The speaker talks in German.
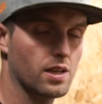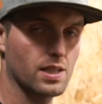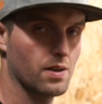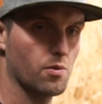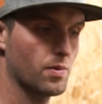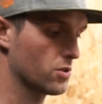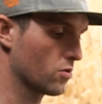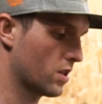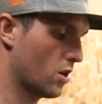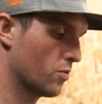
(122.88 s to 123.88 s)
ich jetzt einfach mal
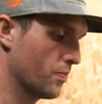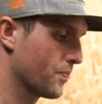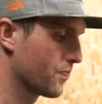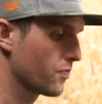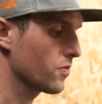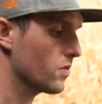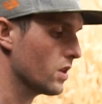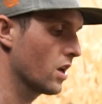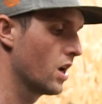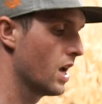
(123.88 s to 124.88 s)
so einen Raum,
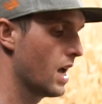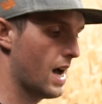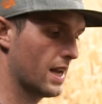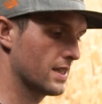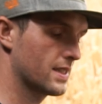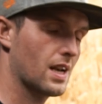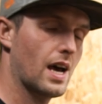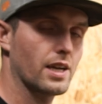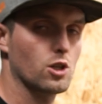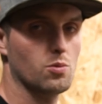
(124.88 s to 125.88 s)
hat den Sattel
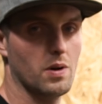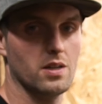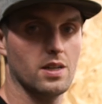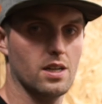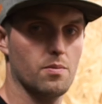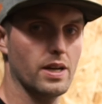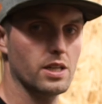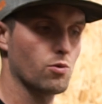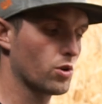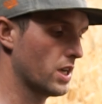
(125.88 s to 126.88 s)
eingespannt, hat dabei
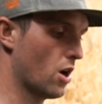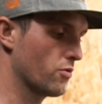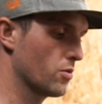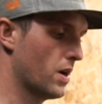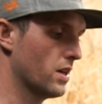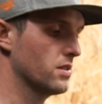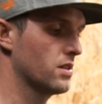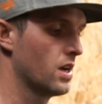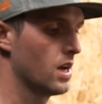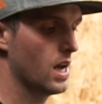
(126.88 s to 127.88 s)
nicht wirklich
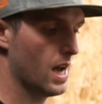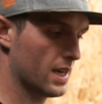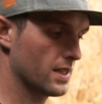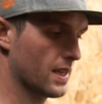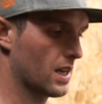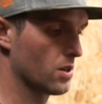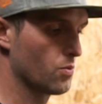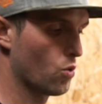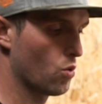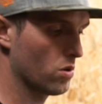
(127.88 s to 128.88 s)
aufgepasst, hat den Sattel
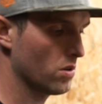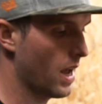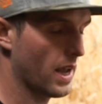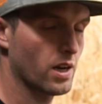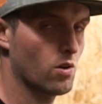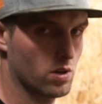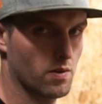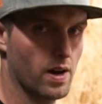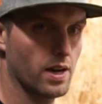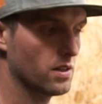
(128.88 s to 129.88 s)
gebogen, enger
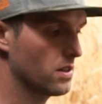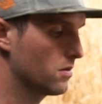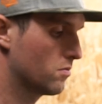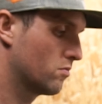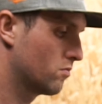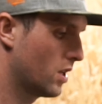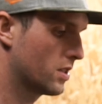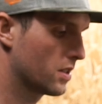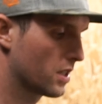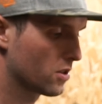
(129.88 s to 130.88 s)
oder weiter,
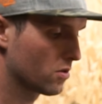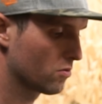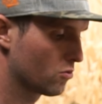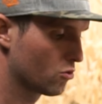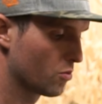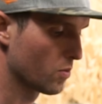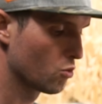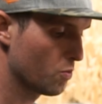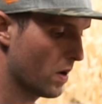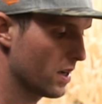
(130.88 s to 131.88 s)
lässt sich jetzt drüber
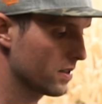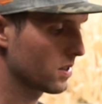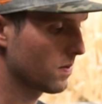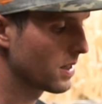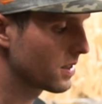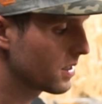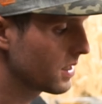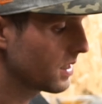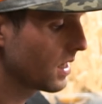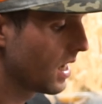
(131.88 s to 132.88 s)
mutmaßen, das weiß ich
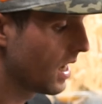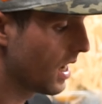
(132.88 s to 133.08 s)
nicht,